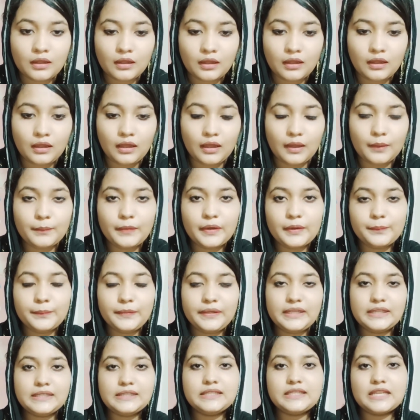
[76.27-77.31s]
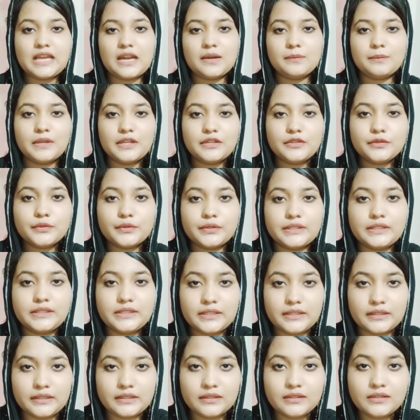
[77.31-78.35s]
আমার বিয়ে চার মাস হয়েছে
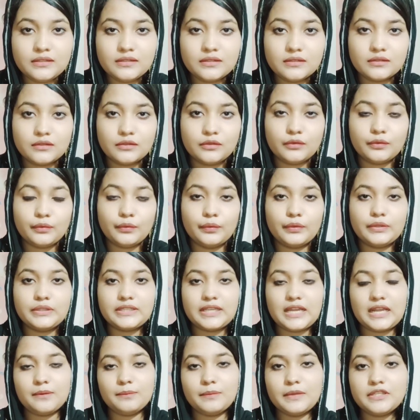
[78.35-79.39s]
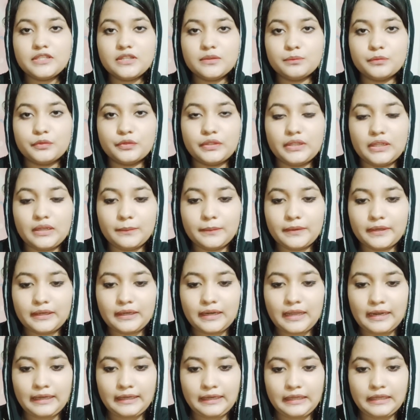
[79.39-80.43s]
তো চার মাসের মধ্যে আমার
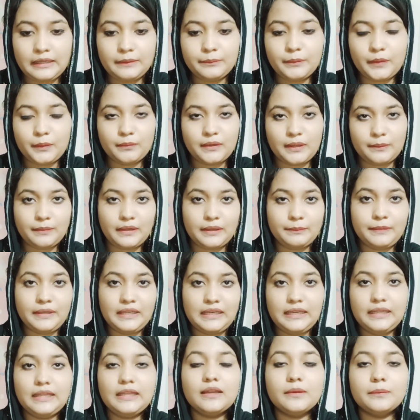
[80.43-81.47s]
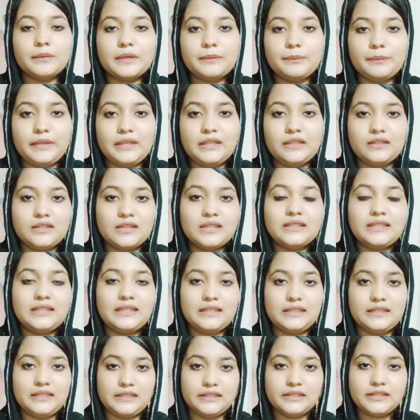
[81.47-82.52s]
নানা আমার মামা মিলে আমার বিয়েটা দিয়ে
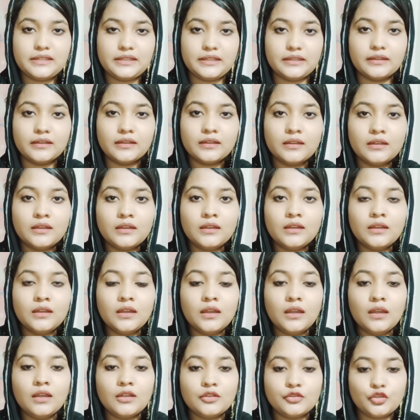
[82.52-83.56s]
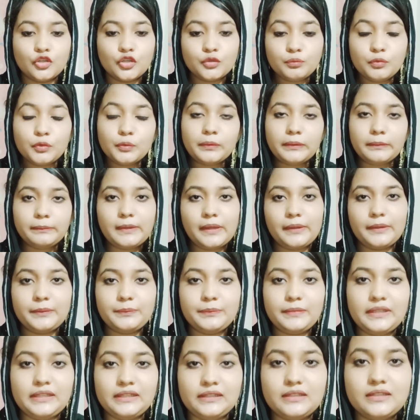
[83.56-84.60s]
দিয়েছে জোরপূর্বকভাবে
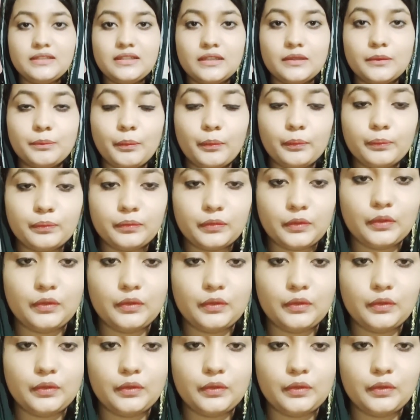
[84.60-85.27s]
বিয়ে দিয়েছে তো